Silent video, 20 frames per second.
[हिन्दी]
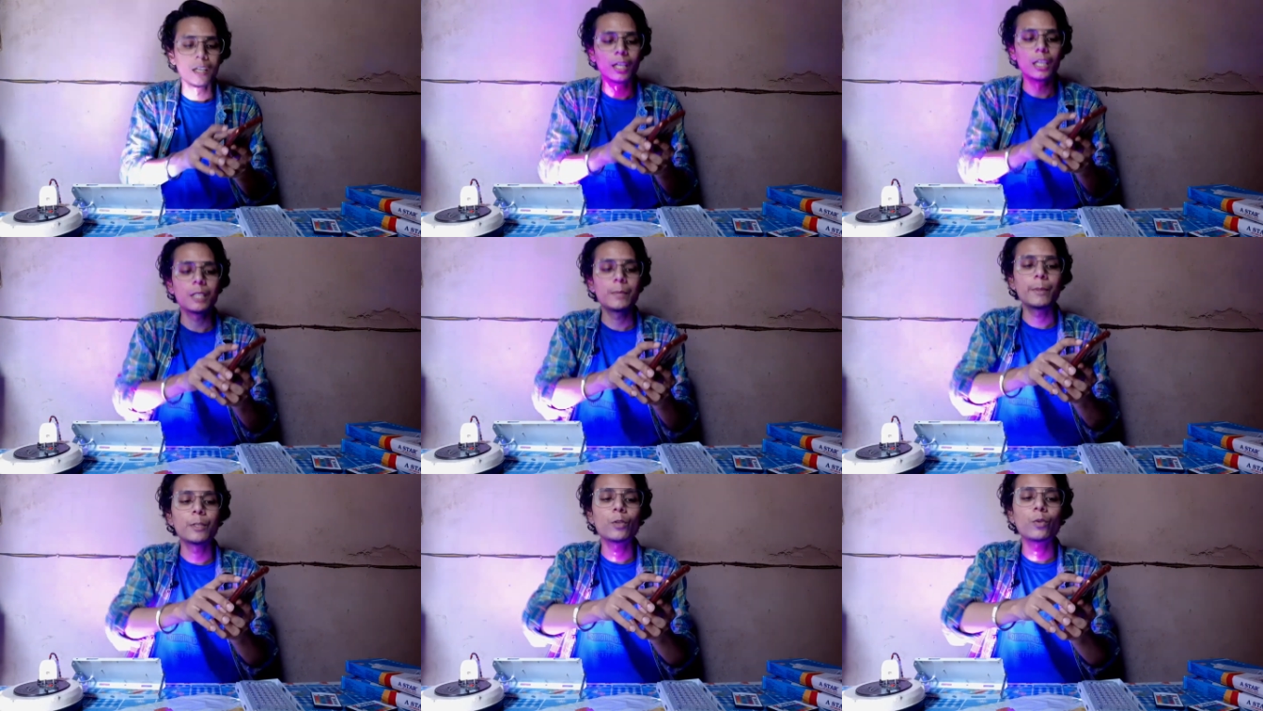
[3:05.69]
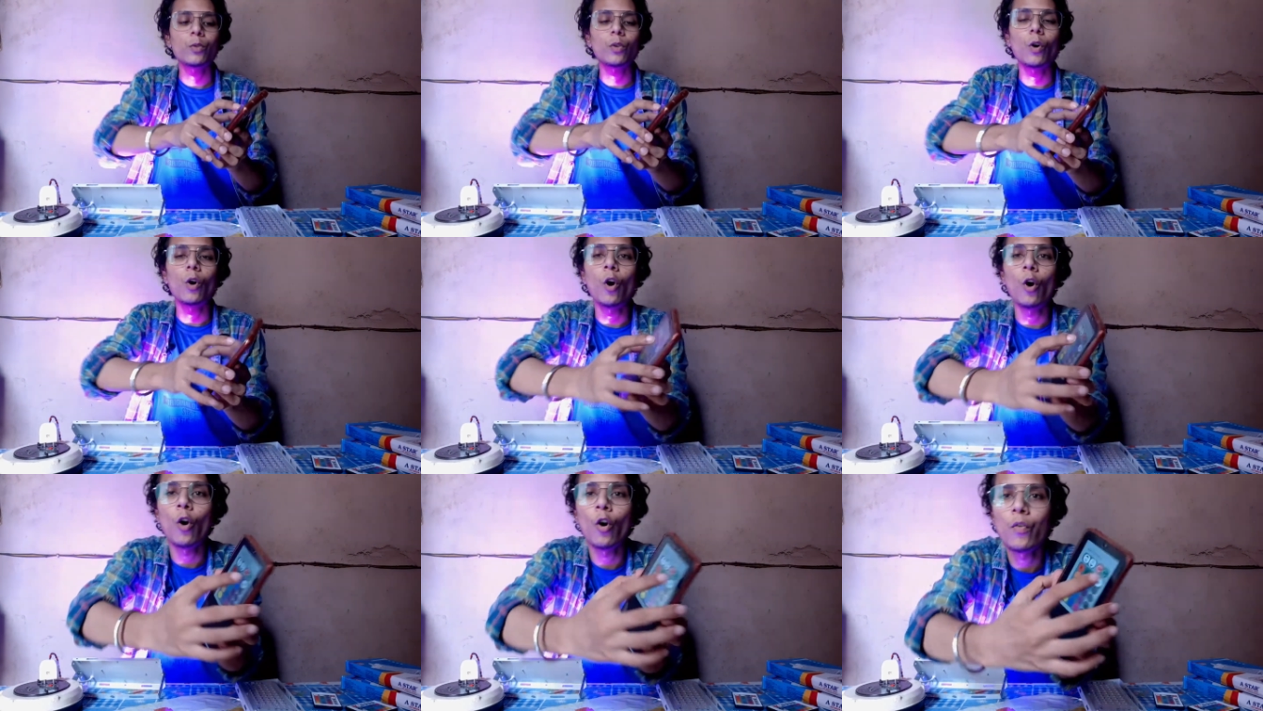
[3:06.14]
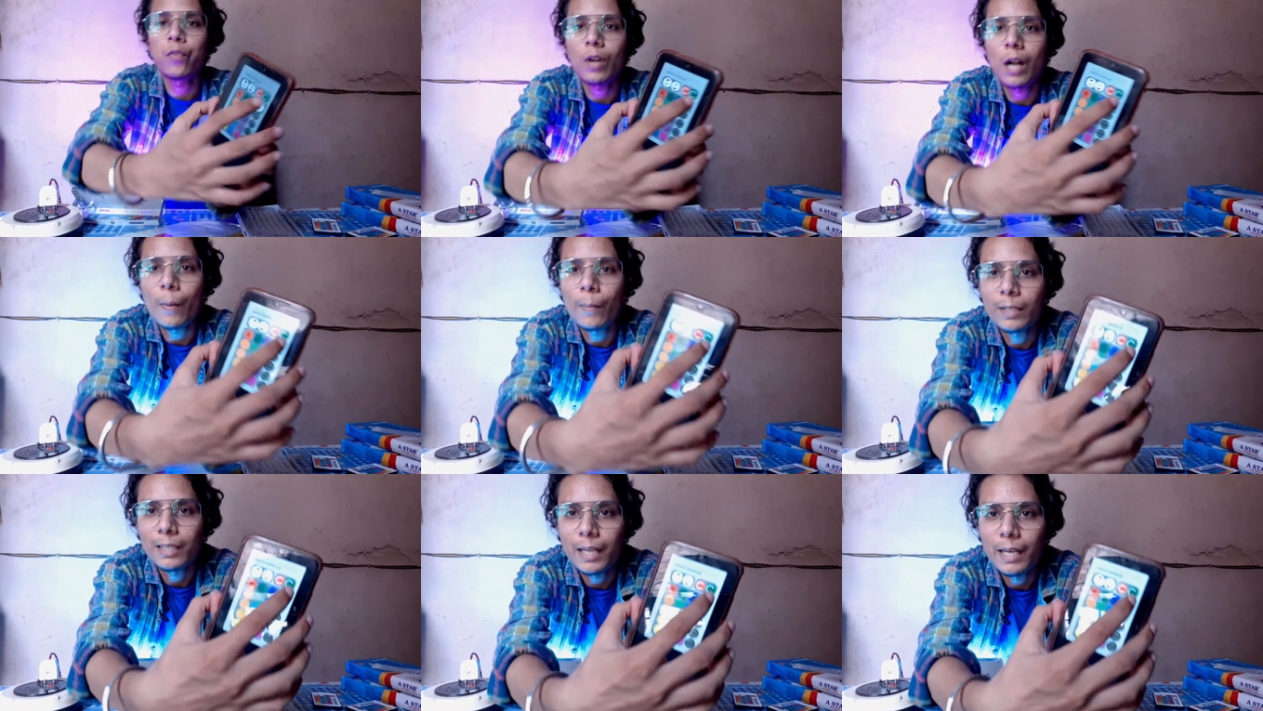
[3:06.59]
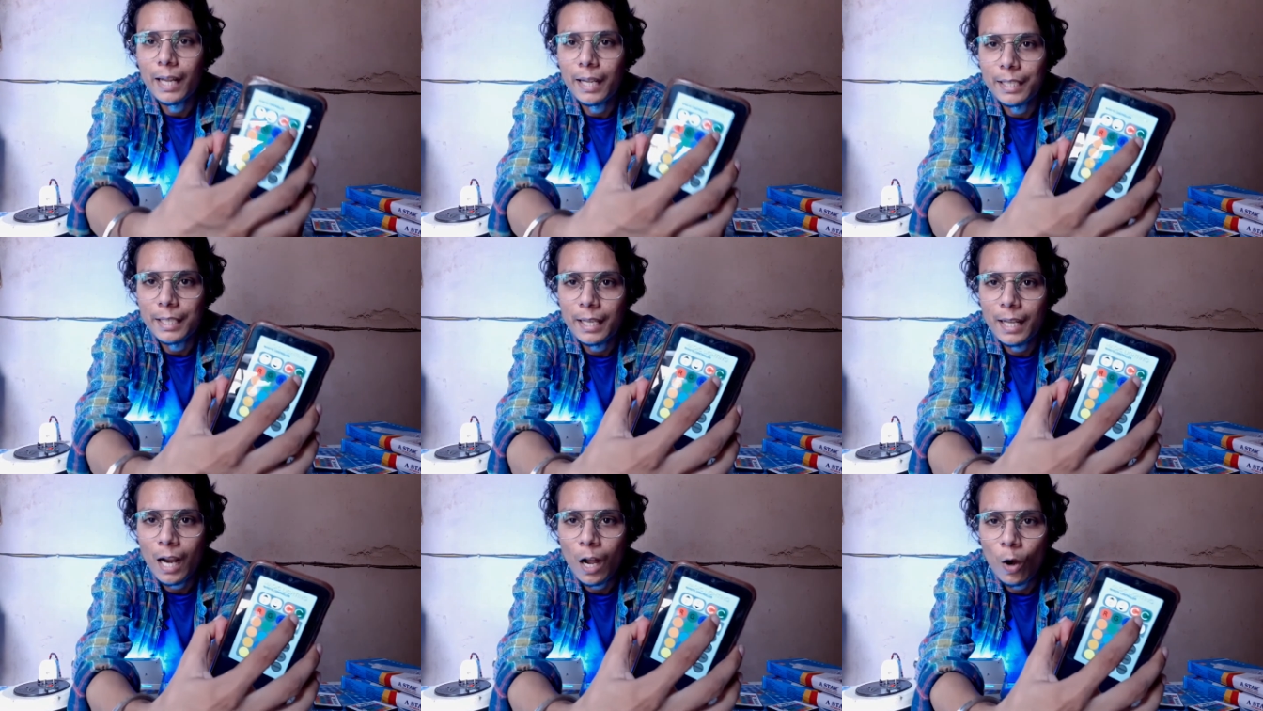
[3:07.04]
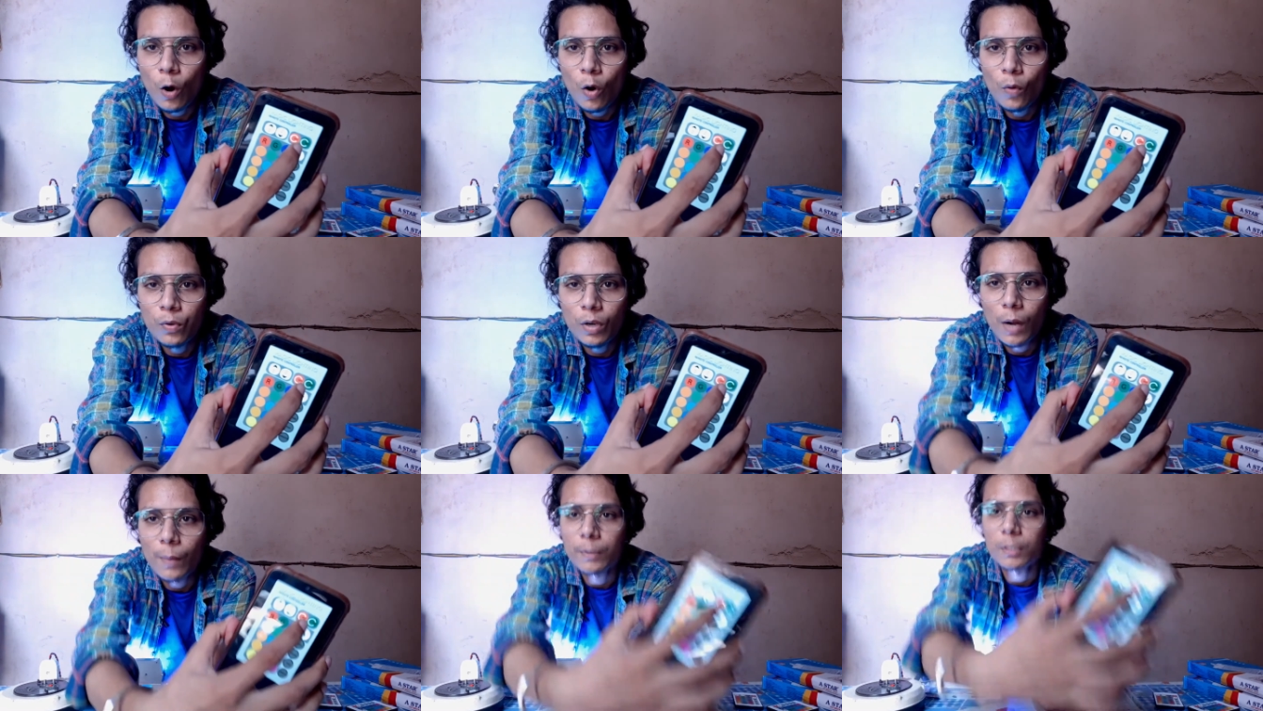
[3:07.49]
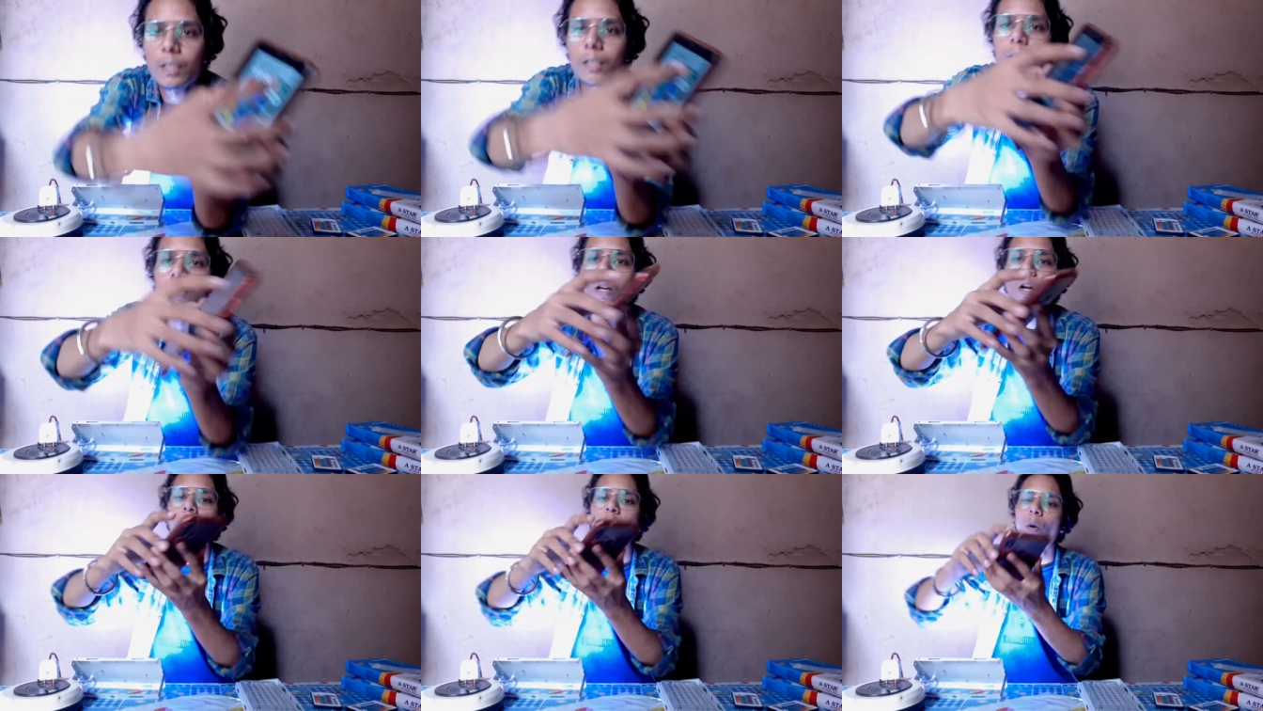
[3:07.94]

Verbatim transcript: इसमें जो ऑफ़ का बटन है ये रहा ऑफ़ का बटन